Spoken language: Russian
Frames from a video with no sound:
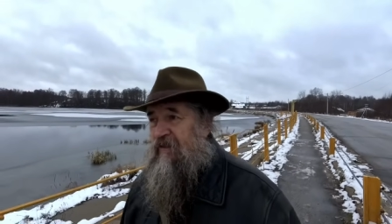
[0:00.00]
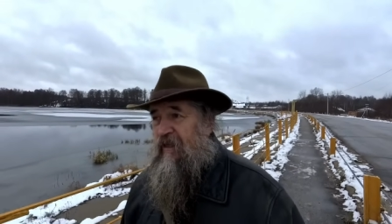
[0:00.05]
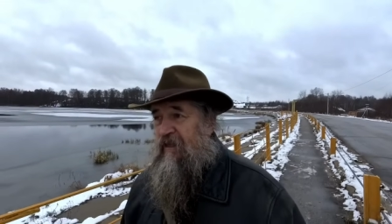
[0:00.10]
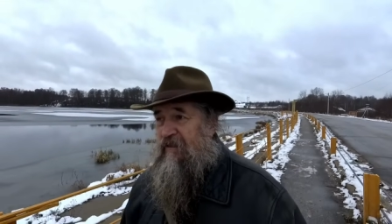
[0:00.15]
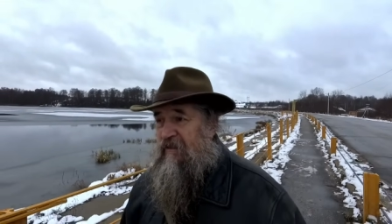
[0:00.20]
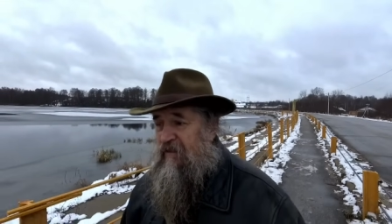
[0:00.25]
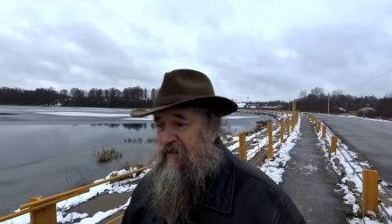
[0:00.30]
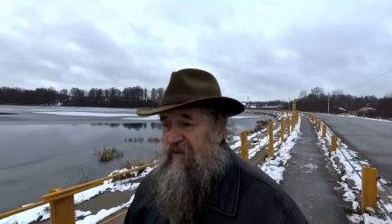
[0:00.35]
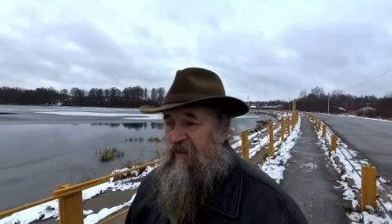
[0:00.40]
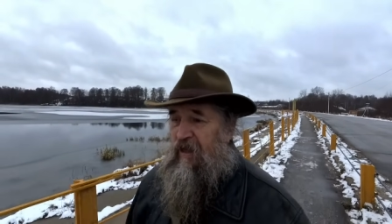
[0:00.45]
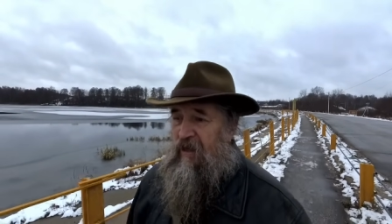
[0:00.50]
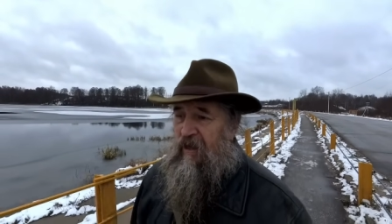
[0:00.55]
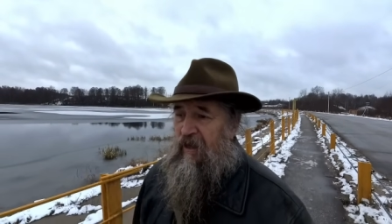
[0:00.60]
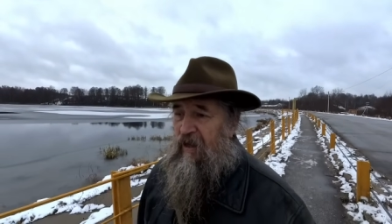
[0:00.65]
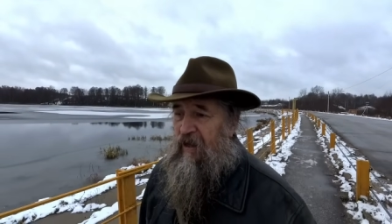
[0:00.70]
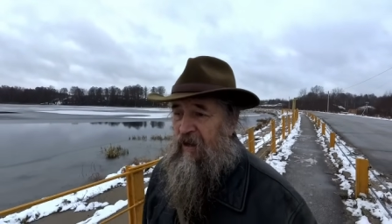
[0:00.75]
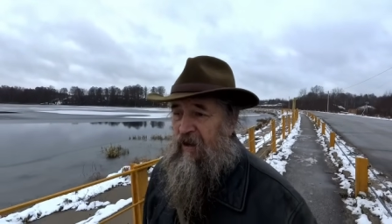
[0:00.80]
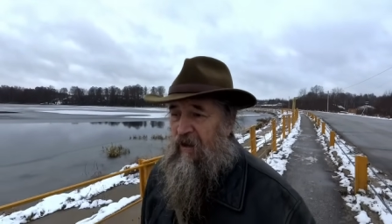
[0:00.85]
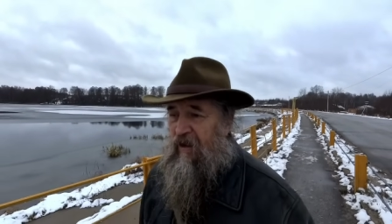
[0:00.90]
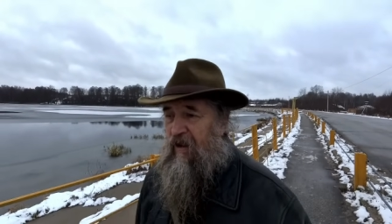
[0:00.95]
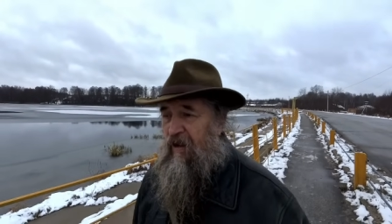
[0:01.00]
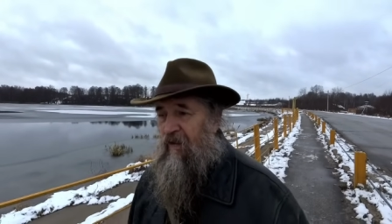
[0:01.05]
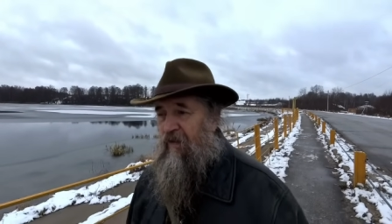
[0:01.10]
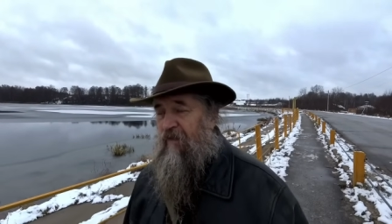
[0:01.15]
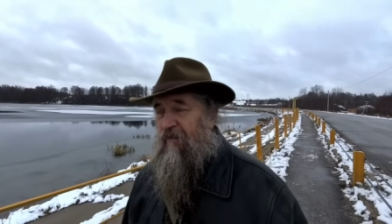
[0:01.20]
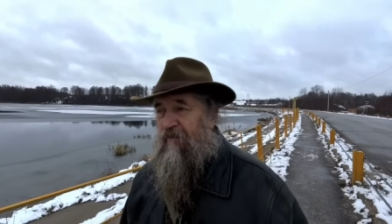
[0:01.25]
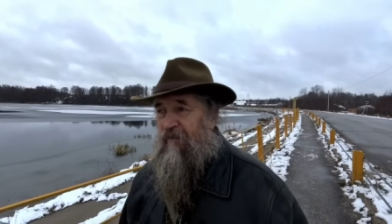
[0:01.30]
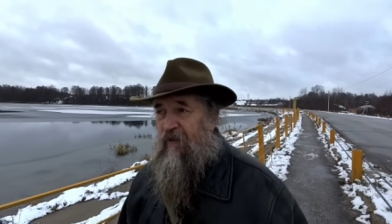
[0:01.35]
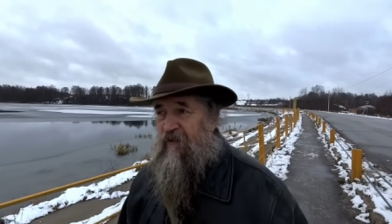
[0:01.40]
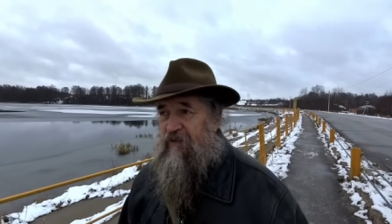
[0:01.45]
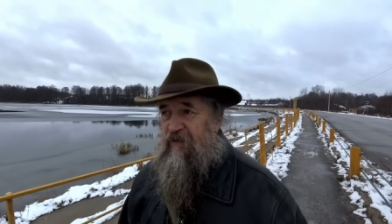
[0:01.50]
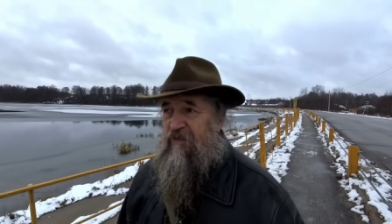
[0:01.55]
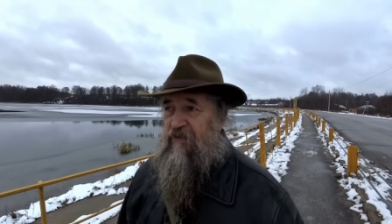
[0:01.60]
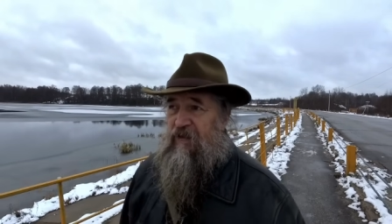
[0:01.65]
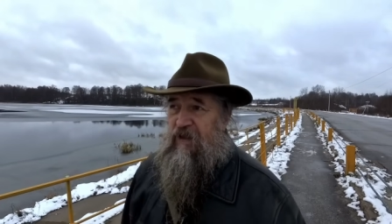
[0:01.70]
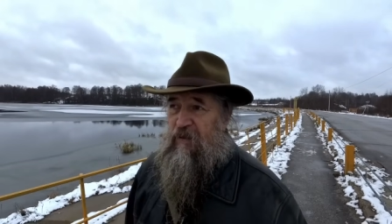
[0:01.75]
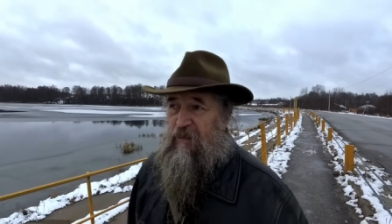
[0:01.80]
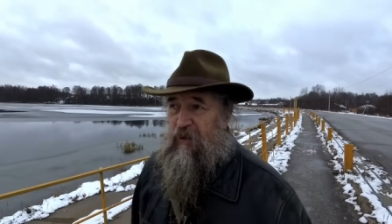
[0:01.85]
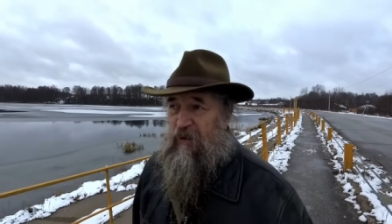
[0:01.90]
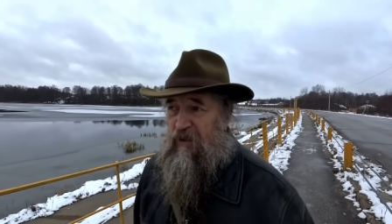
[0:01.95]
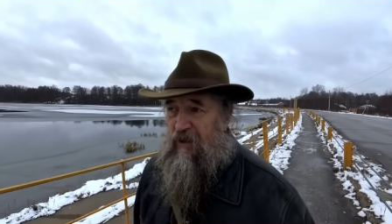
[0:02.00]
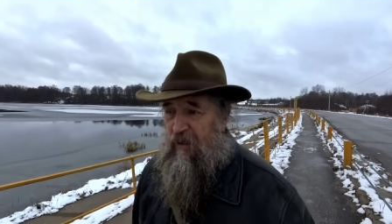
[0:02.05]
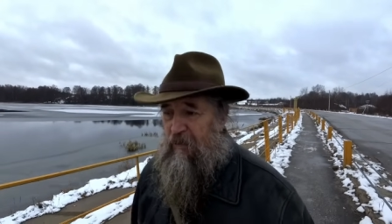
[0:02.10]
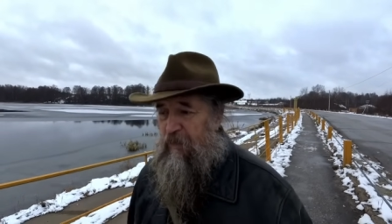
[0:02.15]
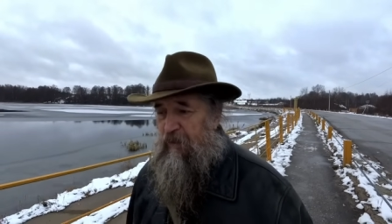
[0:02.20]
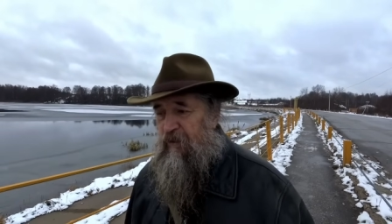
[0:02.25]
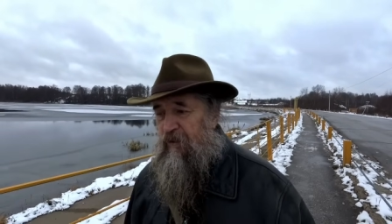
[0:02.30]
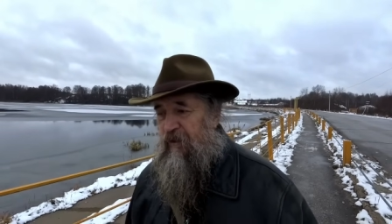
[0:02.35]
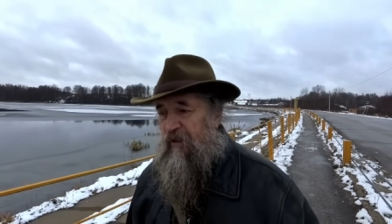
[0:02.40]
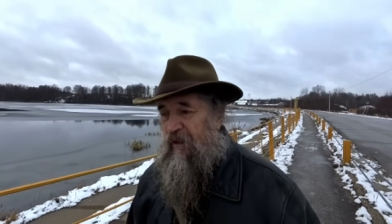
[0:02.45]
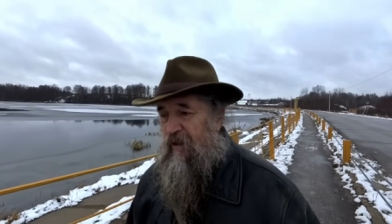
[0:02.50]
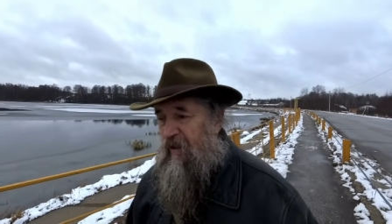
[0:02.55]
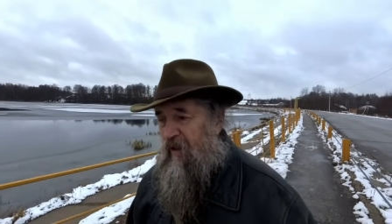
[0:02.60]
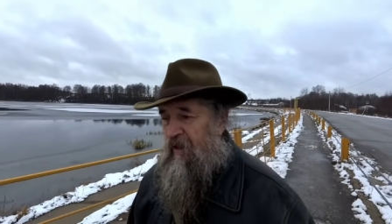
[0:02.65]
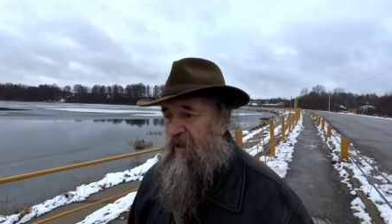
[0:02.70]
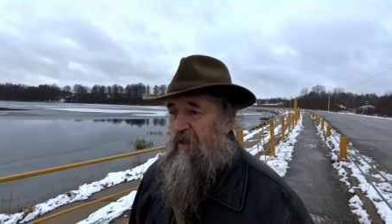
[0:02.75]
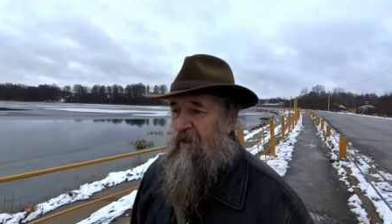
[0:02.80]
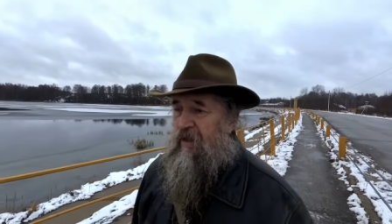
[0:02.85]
Значит, в это время я был